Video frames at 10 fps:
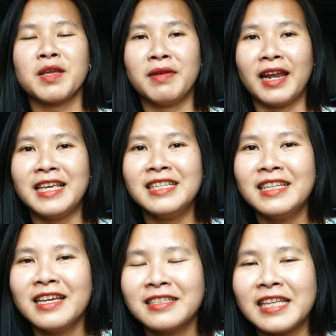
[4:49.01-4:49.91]
mình hãy
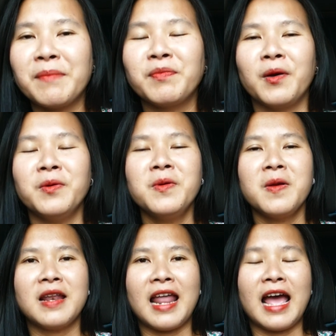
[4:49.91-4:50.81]
xem thử
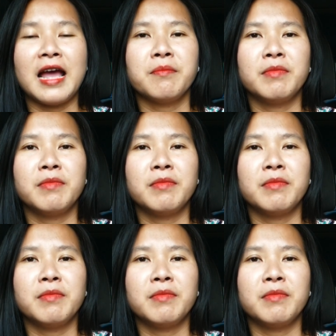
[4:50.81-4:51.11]
là